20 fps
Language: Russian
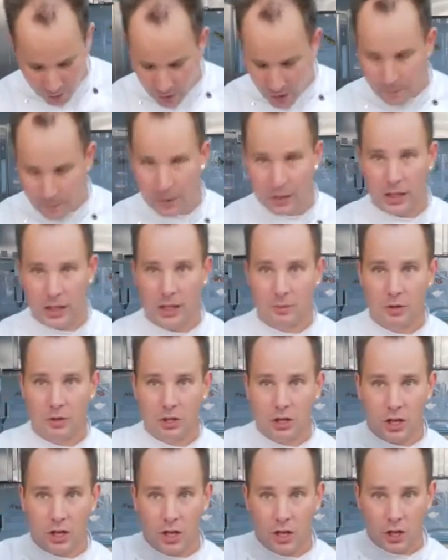Нам
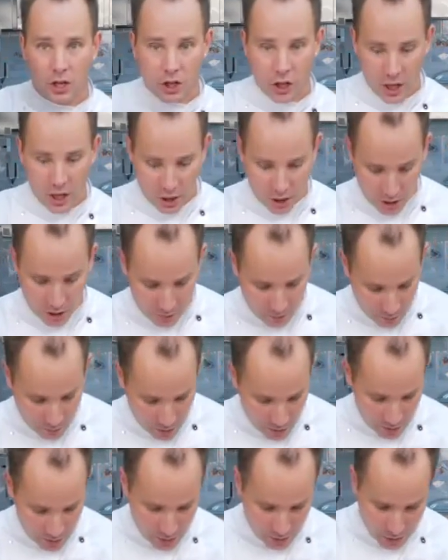понадобится чаша
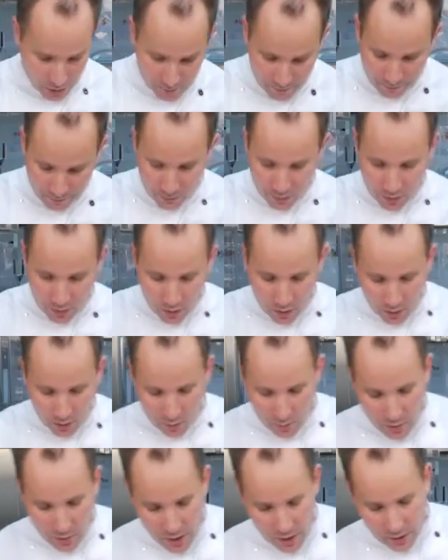блендера,
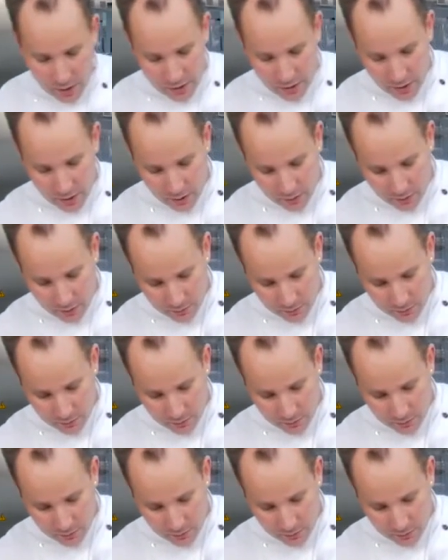малина.